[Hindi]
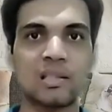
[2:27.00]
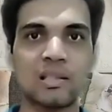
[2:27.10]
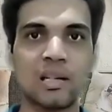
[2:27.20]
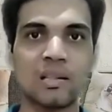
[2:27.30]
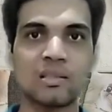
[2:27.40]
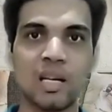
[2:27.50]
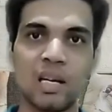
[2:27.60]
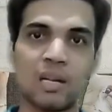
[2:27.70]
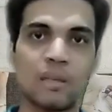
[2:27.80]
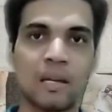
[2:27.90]
अच्छी तरह
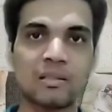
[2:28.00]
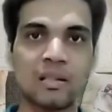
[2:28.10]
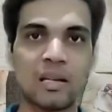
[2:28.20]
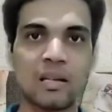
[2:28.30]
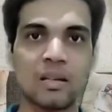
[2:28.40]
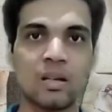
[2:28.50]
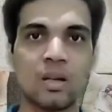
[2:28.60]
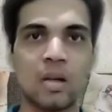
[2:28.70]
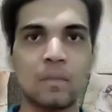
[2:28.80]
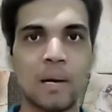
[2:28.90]
से संभाल सके
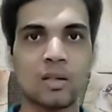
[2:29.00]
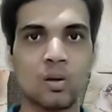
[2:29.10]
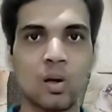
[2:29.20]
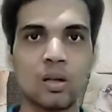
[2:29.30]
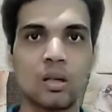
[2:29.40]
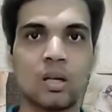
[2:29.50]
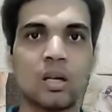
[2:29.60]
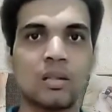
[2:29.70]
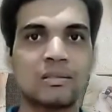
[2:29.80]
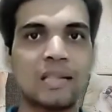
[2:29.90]
एक बात और
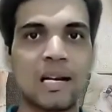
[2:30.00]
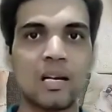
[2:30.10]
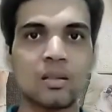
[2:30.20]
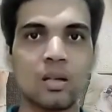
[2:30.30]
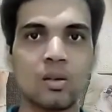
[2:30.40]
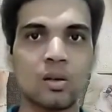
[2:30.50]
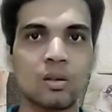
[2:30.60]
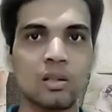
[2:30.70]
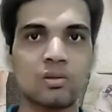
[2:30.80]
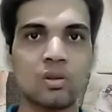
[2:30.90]
ज्यादातर
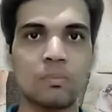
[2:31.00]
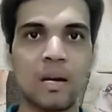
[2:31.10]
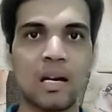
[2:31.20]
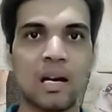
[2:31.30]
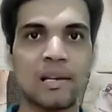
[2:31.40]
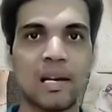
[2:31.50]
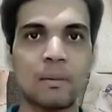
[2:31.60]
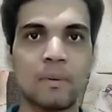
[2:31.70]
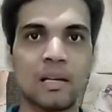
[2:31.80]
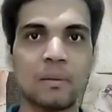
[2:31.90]
लोग किशोक बैंक
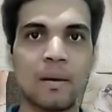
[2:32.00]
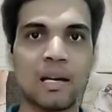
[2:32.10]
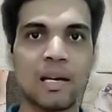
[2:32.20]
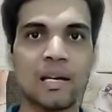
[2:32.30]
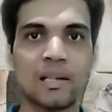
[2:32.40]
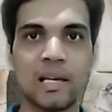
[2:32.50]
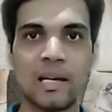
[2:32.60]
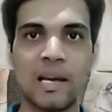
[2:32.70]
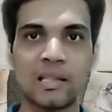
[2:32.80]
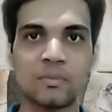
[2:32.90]
यानी मिनी बैंक के लिए
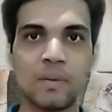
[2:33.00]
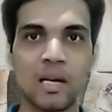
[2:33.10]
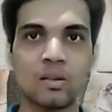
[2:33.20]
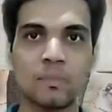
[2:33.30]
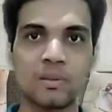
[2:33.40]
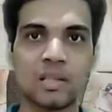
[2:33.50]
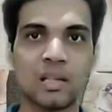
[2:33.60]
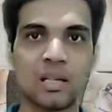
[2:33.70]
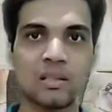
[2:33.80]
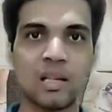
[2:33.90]
एस को
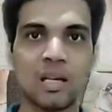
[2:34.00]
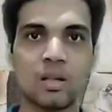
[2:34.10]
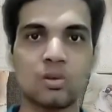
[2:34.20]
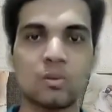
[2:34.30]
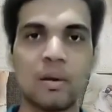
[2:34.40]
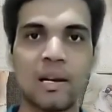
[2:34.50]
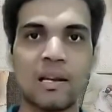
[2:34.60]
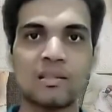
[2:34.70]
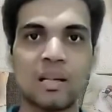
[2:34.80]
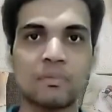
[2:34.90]
पसंद करते हैं तो
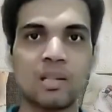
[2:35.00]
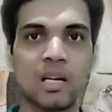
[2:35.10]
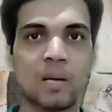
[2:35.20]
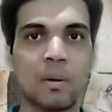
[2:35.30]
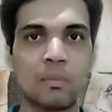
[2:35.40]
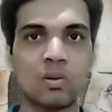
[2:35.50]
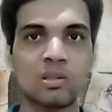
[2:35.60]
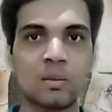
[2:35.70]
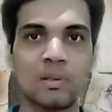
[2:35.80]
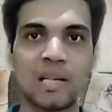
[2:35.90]
मेरे हिसाब से अब आपको
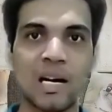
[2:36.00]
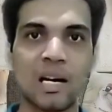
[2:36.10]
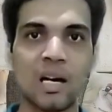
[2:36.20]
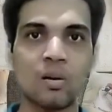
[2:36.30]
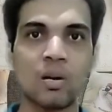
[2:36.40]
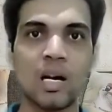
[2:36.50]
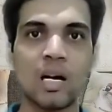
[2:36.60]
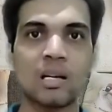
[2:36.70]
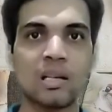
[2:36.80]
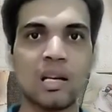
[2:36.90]
समझ आ गया होगा
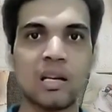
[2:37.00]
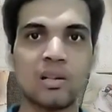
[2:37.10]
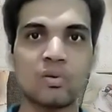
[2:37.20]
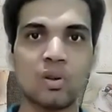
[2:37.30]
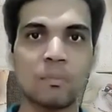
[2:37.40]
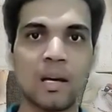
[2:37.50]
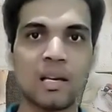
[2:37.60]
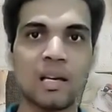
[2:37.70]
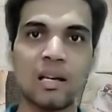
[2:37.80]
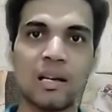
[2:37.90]
कि किशोक
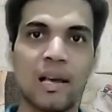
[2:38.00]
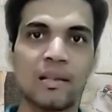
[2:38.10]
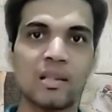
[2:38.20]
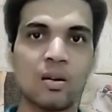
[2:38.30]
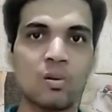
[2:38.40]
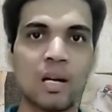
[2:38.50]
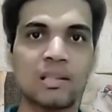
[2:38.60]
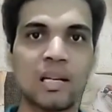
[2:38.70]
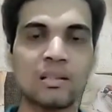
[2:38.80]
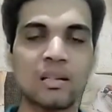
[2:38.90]
बैंकिंग कैसे
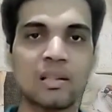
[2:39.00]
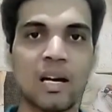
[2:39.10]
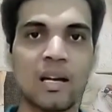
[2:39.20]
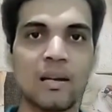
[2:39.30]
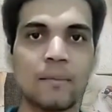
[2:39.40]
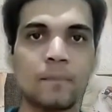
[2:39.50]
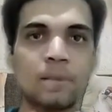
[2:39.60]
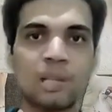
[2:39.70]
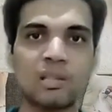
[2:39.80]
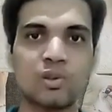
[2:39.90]
खोला जा सकता है
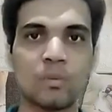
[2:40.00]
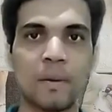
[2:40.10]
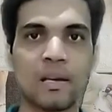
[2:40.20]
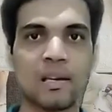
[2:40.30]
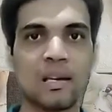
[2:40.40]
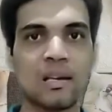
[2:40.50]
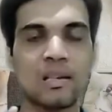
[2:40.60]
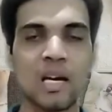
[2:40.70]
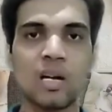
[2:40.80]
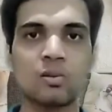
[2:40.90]
और किशोक बैंकिंग
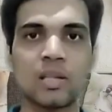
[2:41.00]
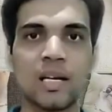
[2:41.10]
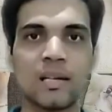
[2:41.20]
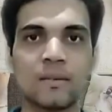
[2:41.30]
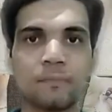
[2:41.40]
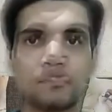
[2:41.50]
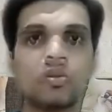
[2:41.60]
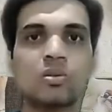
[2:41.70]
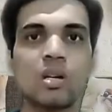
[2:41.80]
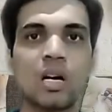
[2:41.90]
क्या होता है तो
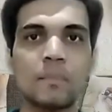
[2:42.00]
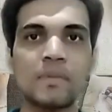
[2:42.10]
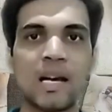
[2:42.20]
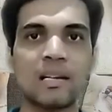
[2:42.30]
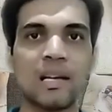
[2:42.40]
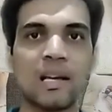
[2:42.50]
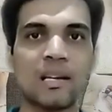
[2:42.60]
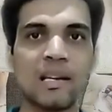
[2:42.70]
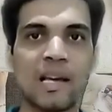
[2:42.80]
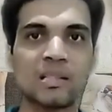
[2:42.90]
दोस्तों अब जानते
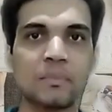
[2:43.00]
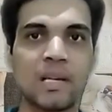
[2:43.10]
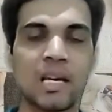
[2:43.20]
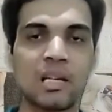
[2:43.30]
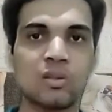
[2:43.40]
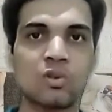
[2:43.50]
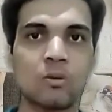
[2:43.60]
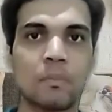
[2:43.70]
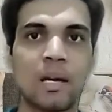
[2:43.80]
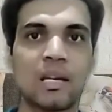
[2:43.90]
हैं कि एस बी आई
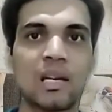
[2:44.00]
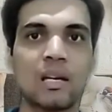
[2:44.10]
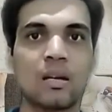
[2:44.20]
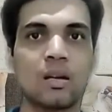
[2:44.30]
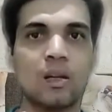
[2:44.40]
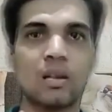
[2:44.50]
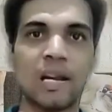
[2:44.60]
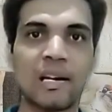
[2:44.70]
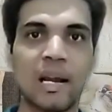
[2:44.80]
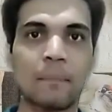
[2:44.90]
किशोक बैंकिंग
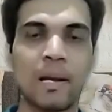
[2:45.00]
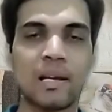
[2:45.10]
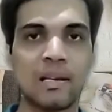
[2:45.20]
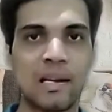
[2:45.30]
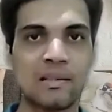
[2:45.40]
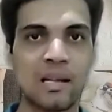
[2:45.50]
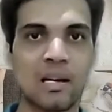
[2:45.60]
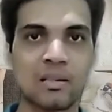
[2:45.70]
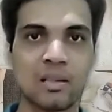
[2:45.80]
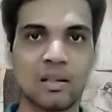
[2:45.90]
ऑनलाइन अप्लाई कैसे
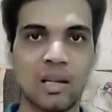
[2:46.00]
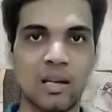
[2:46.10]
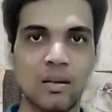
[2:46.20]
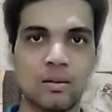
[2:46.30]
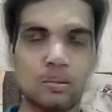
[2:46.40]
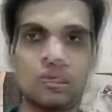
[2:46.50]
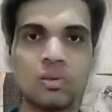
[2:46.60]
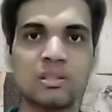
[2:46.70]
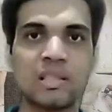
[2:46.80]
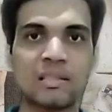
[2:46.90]
कर सकते हैं तो
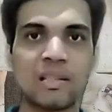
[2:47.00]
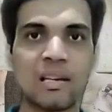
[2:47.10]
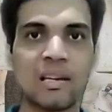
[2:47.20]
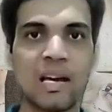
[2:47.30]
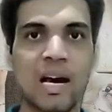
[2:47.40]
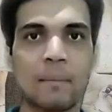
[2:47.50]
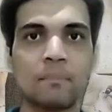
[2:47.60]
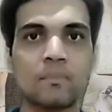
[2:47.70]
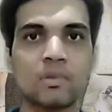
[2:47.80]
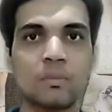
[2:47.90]
दोस्तों जैसे कि
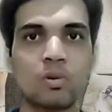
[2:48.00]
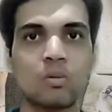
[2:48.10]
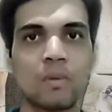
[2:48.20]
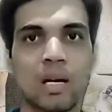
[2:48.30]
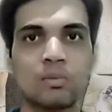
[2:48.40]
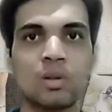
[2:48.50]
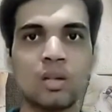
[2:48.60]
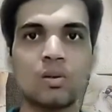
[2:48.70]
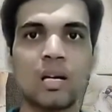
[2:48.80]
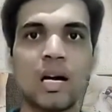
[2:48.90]
आप सबको मालूम
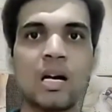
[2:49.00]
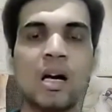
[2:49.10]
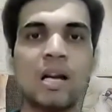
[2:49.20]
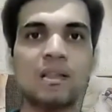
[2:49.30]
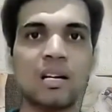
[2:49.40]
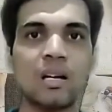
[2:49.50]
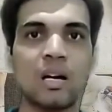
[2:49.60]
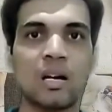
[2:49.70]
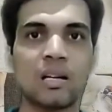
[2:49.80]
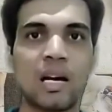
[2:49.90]
ही होगा आजकल
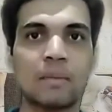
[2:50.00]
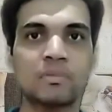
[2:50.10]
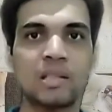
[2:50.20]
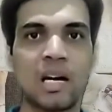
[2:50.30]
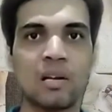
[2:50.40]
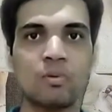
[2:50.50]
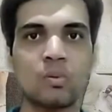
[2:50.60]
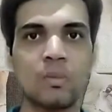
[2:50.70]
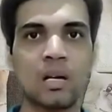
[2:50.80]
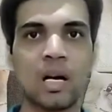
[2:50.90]
हर काम चाहे
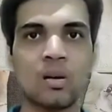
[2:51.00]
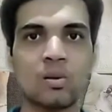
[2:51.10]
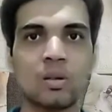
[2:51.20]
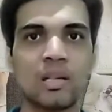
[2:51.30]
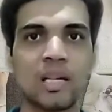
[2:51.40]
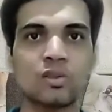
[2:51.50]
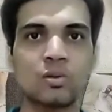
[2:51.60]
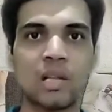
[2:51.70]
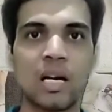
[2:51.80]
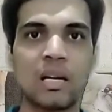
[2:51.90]
वो बड़ा हो या
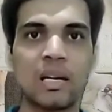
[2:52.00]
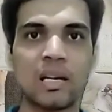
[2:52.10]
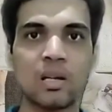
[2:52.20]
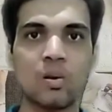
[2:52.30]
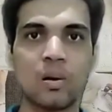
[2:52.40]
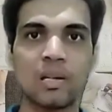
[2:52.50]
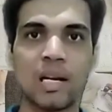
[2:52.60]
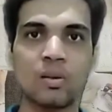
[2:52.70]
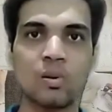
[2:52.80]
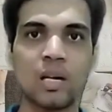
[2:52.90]
छोटा लेकिन
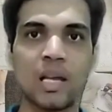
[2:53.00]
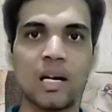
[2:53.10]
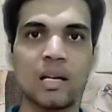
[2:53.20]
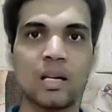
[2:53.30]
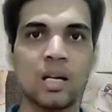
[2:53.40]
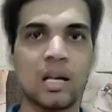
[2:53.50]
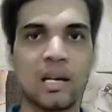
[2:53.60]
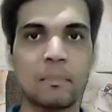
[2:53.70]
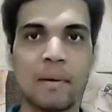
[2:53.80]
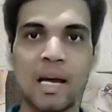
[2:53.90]
ऑनलाइन हो गया है
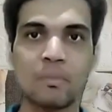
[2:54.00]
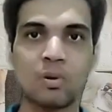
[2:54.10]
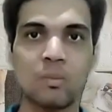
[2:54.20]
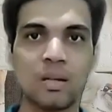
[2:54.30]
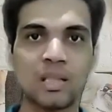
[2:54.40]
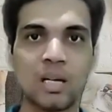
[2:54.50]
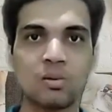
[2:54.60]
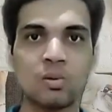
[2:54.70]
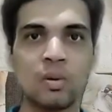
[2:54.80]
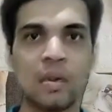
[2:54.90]
लेकिन मैं आपको बता
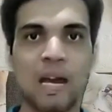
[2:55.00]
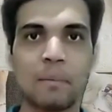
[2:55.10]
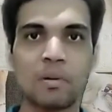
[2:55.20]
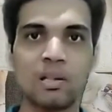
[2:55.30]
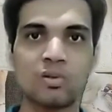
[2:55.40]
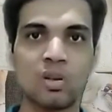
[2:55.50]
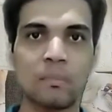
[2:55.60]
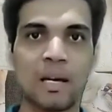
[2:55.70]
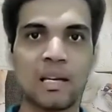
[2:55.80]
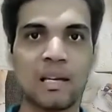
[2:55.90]
दूं कि आप किशोक
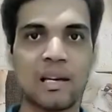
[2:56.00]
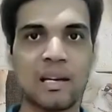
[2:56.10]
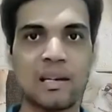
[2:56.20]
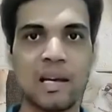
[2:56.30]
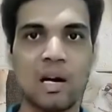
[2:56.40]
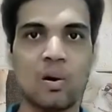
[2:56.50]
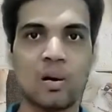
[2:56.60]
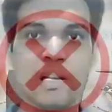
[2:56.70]
बैंकिंग के लिए